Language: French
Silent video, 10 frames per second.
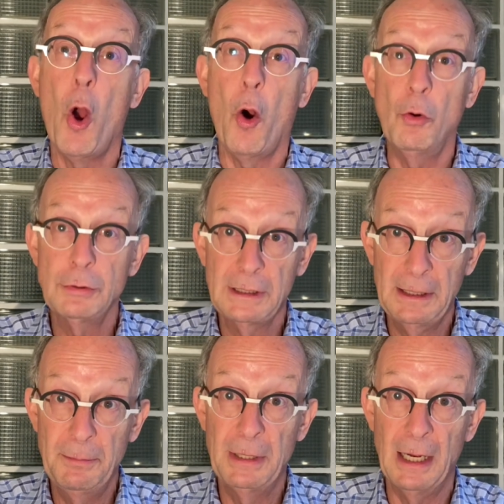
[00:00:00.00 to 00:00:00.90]

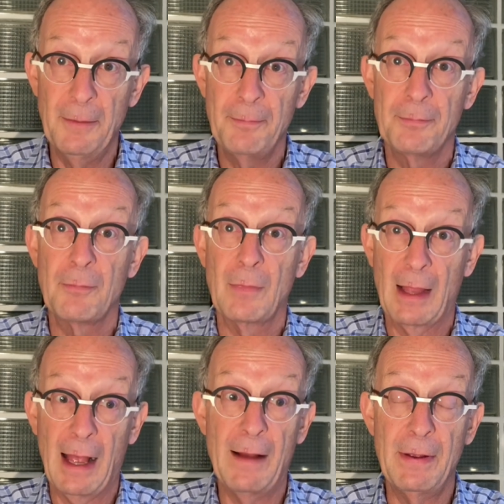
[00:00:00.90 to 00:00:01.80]
aussi bien
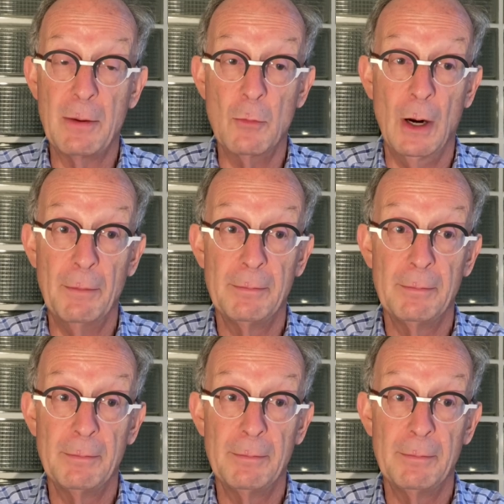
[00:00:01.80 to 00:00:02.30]
avec moins.